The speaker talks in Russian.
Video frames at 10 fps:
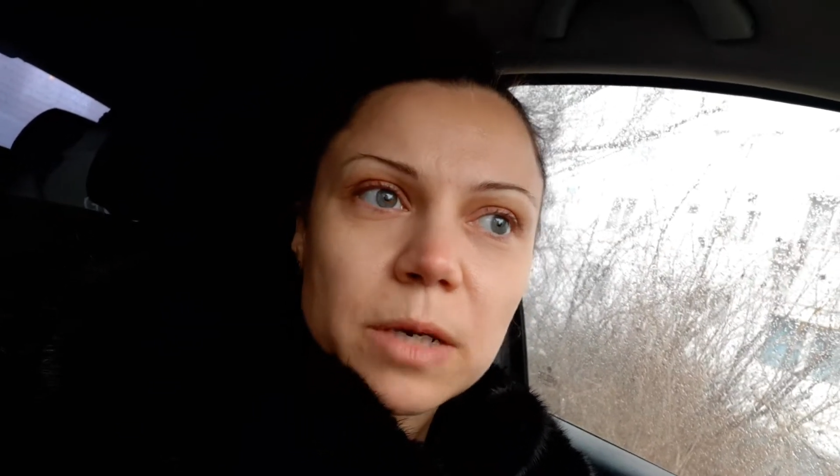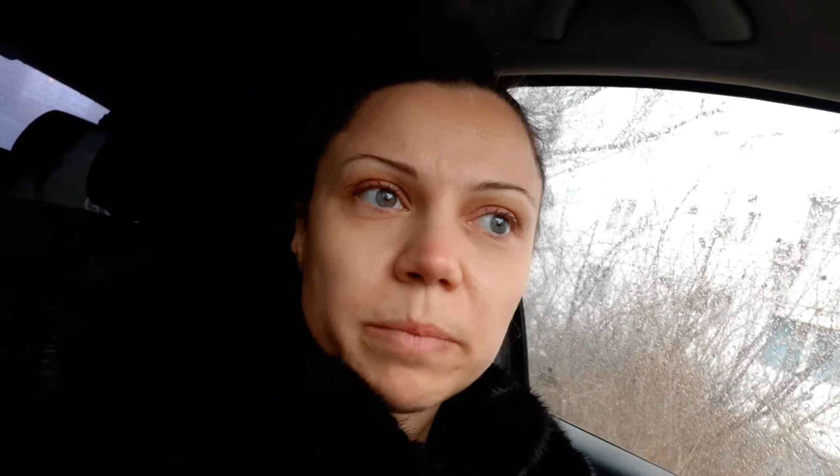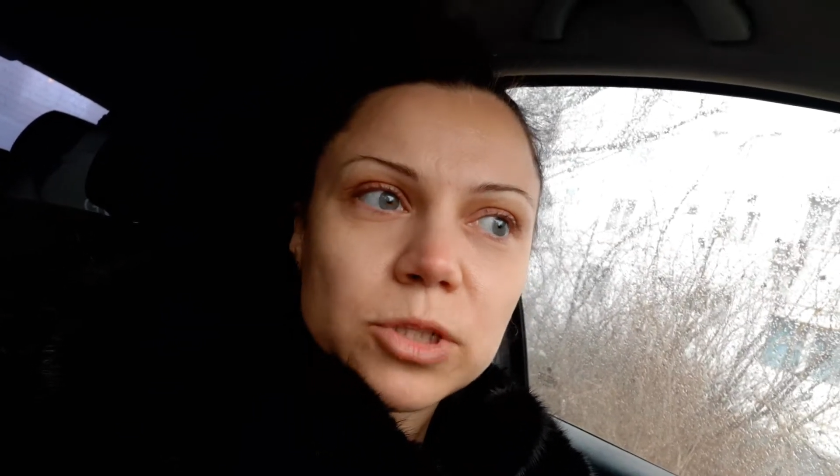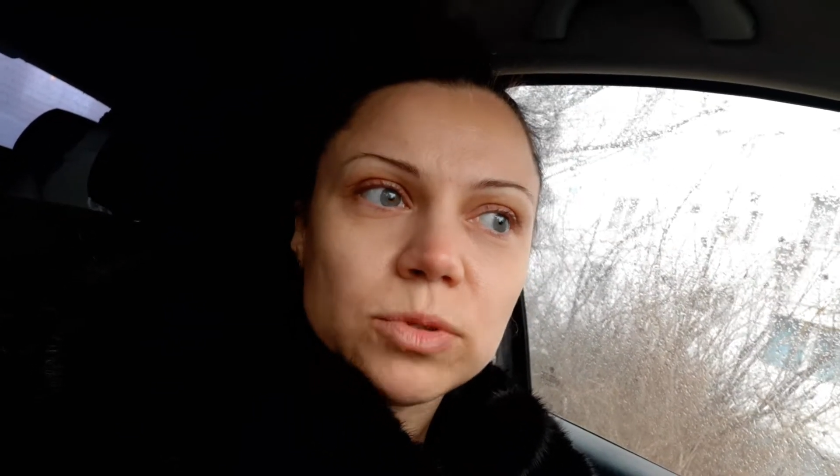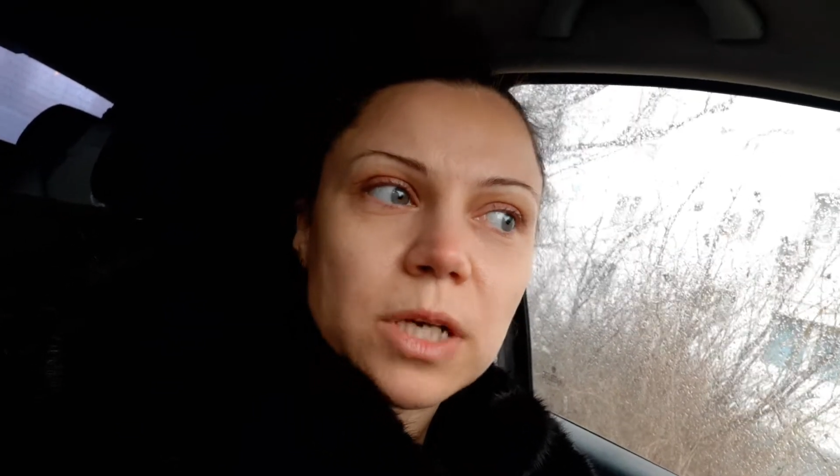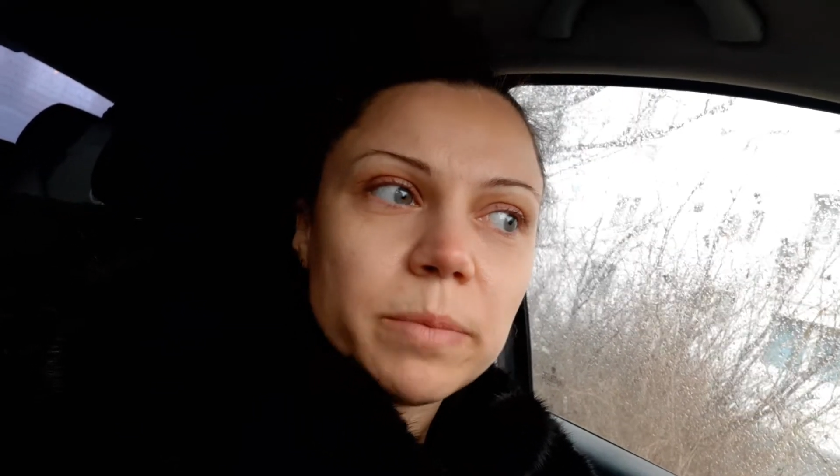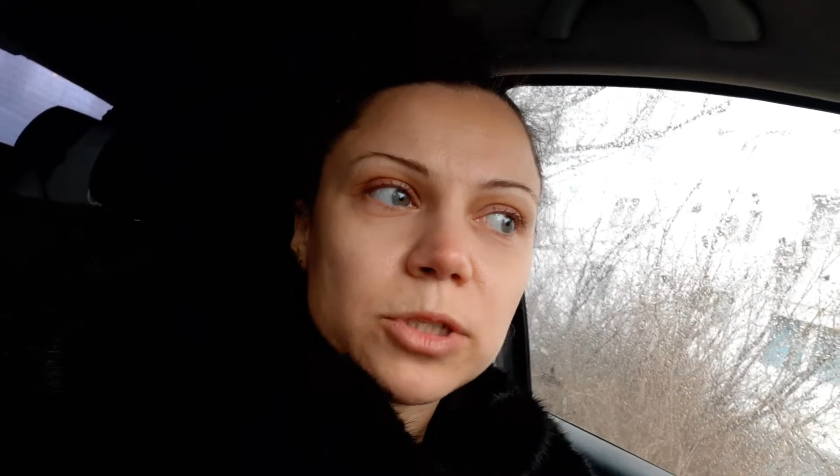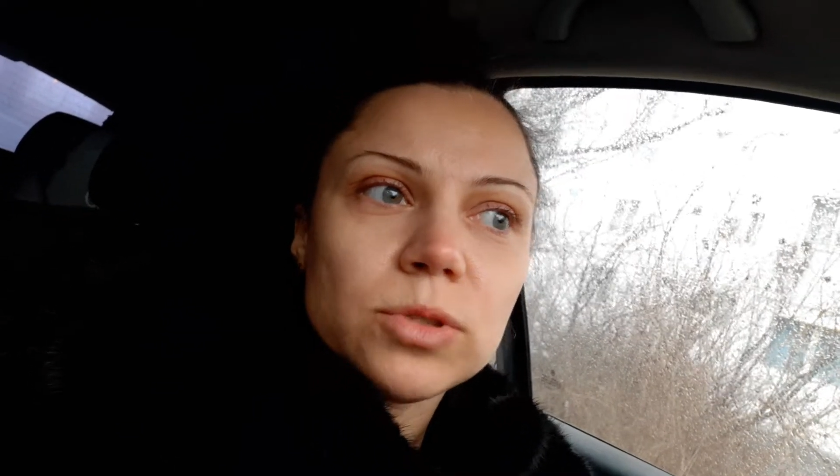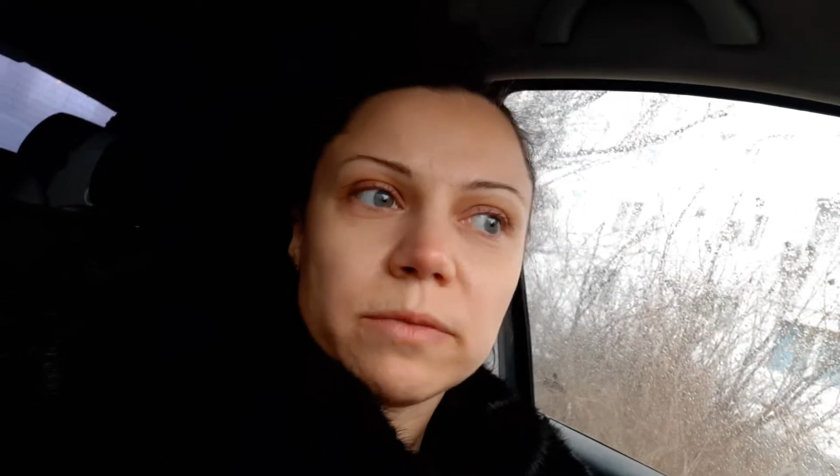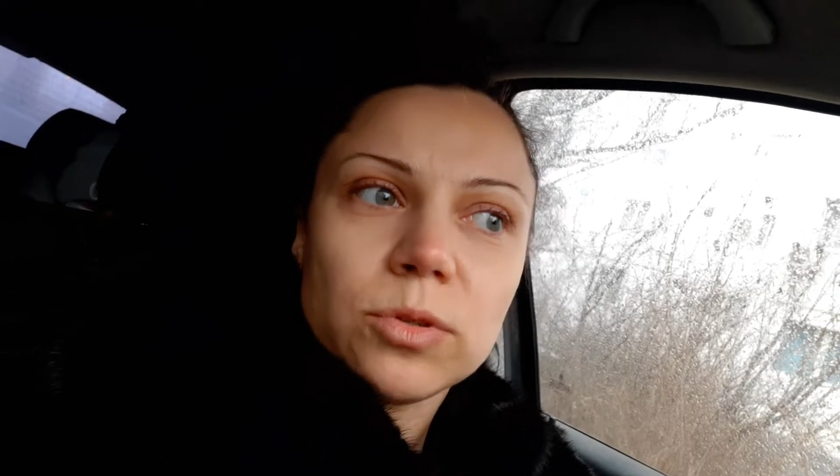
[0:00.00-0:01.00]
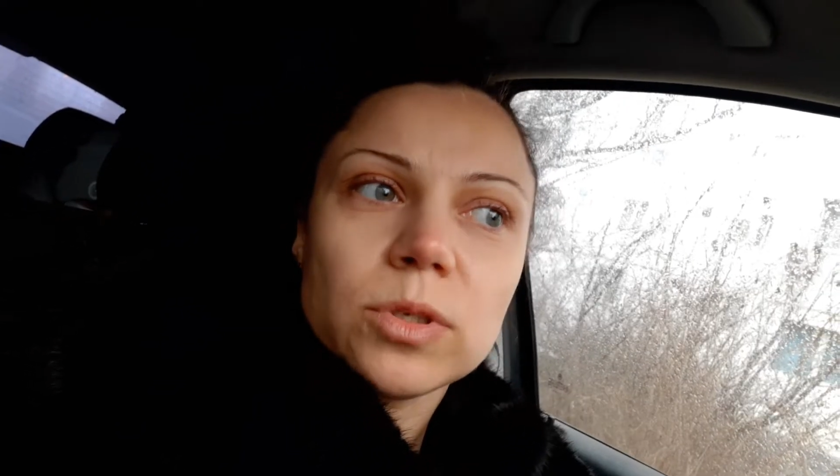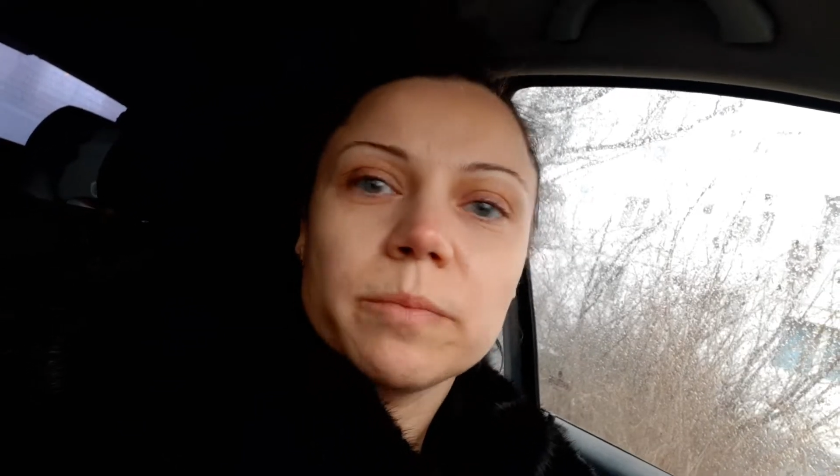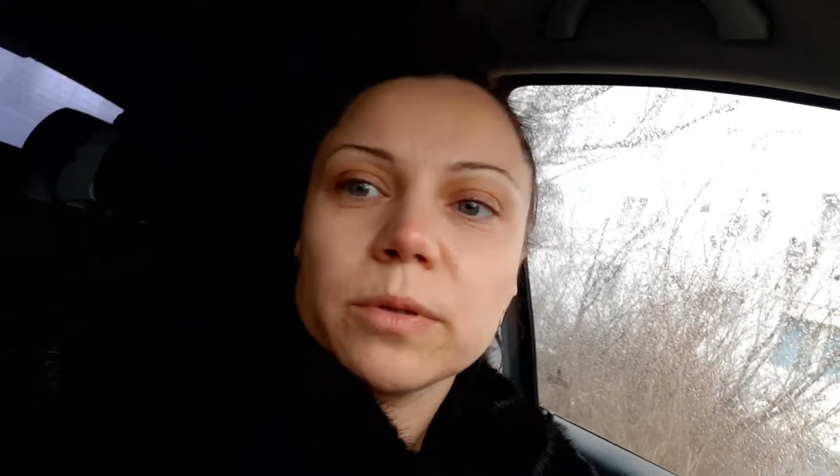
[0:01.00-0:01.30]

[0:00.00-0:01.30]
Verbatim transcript: копошусь, копошусь, а в итоге